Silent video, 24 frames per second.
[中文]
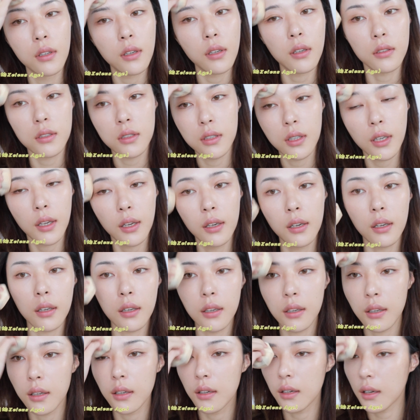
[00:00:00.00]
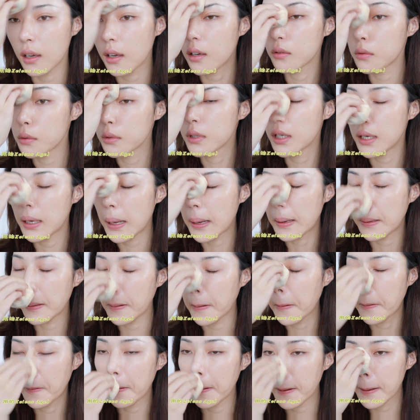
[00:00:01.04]
哎呀，真的黑了黑了黑了，还好冬天来了，
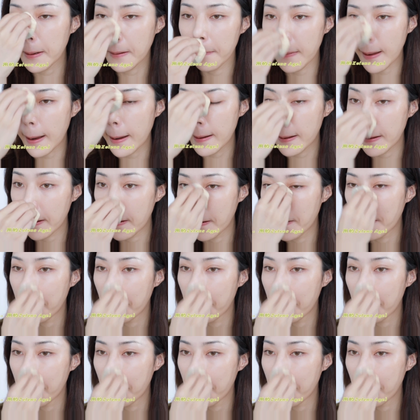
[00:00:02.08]
我要养白了。